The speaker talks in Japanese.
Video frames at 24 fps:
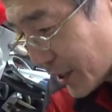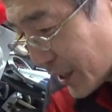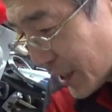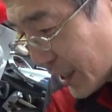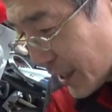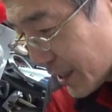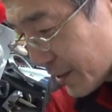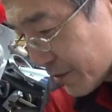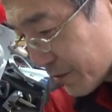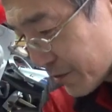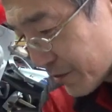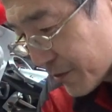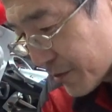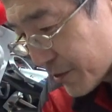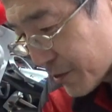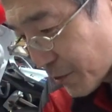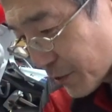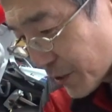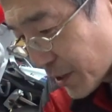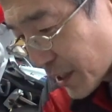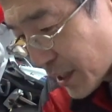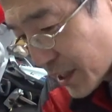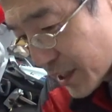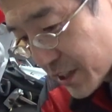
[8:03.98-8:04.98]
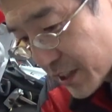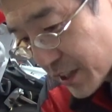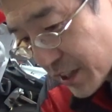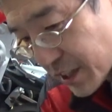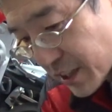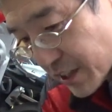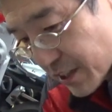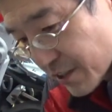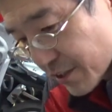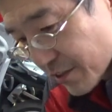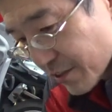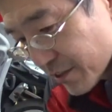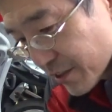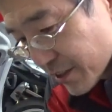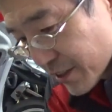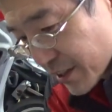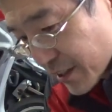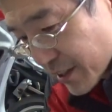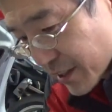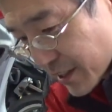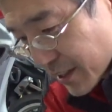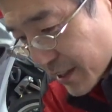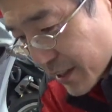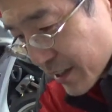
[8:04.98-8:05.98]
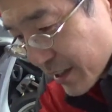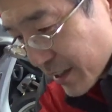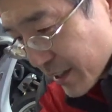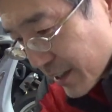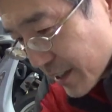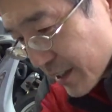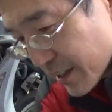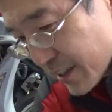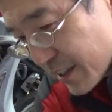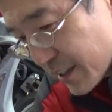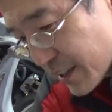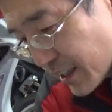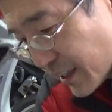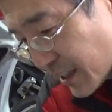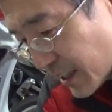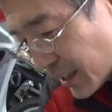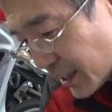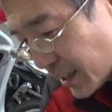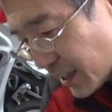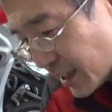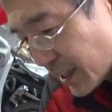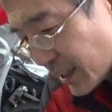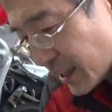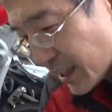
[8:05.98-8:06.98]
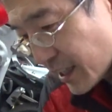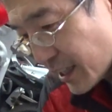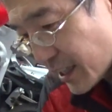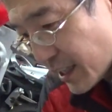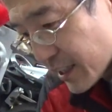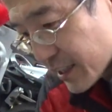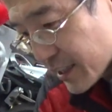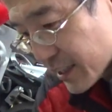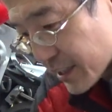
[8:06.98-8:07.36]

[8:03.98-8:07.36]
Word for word: なね、そんな感じだったんですよいやー